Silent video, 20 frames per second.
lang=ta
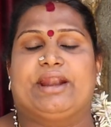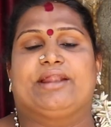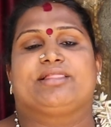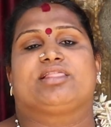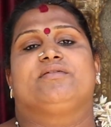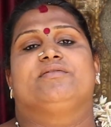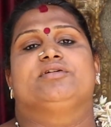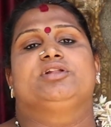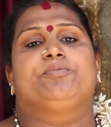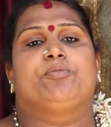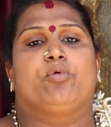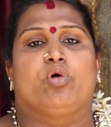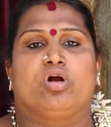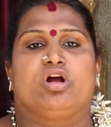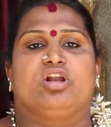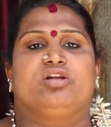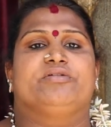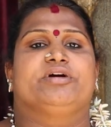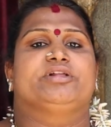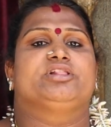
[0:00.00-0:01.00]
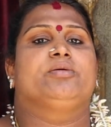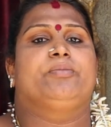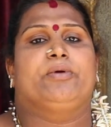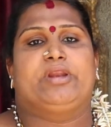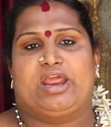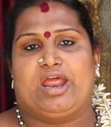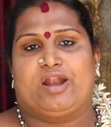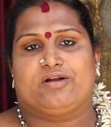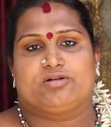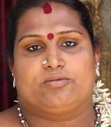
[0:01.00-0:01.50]
நேரத்தில் வந்து பொங்கல் வைத்து
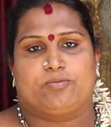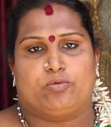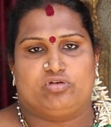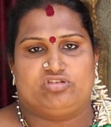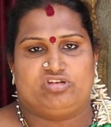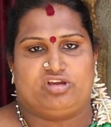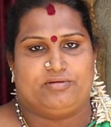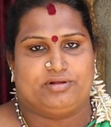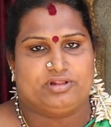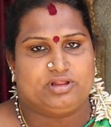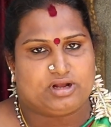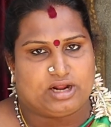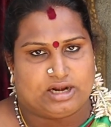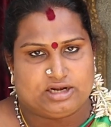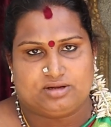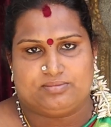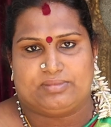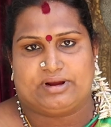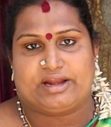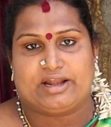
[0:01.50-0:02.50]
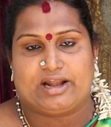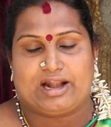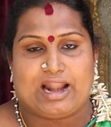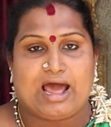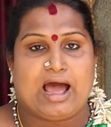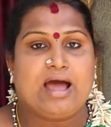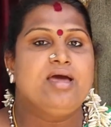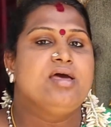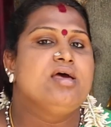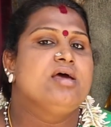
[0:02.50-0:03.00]
பெரியாண்டவர் பூஜையை வந்து கண்டு
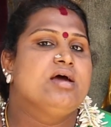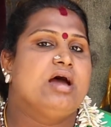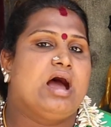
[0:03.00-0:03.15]
மகிழலாம்